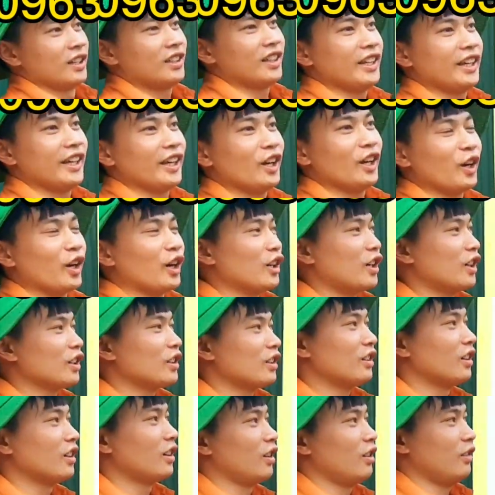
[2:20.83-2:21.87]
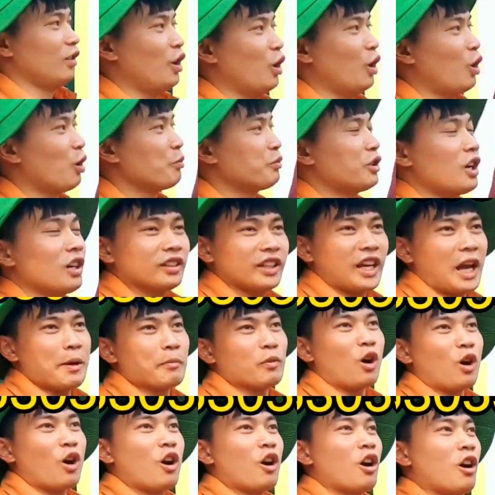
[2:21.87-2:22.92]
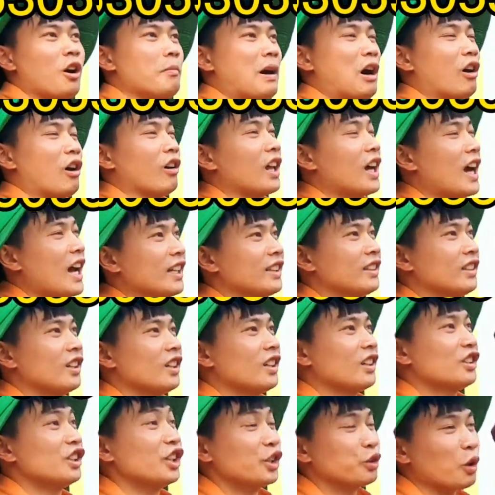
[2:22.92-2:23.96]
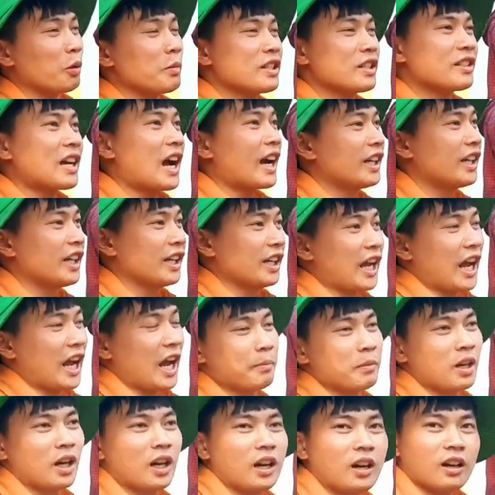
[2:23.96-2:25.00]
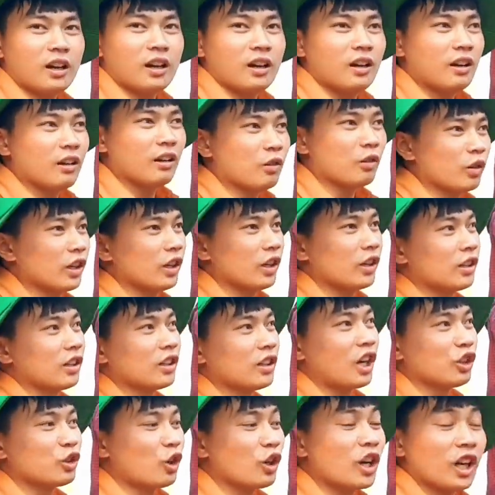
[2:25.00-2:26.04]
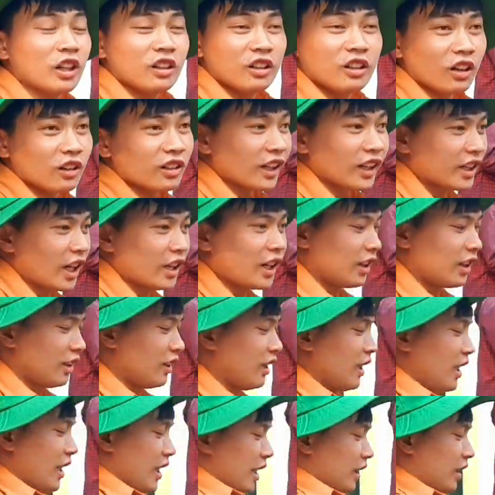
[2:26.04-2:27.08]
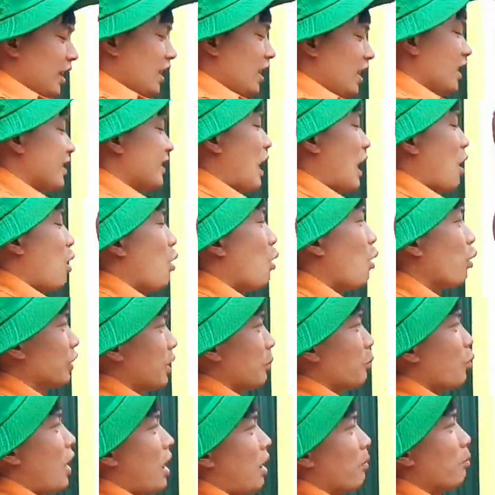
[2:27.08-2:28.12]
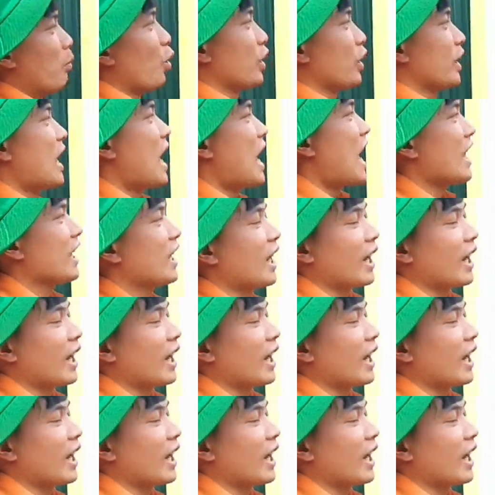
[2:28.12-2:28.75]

thì uh, hôm trước thì em có bảo là anh ờ, gửi xuống cái trại đi để em uh, có thể có cho gần được để kích ấy. thì sau tầm khoảng 1 đến 2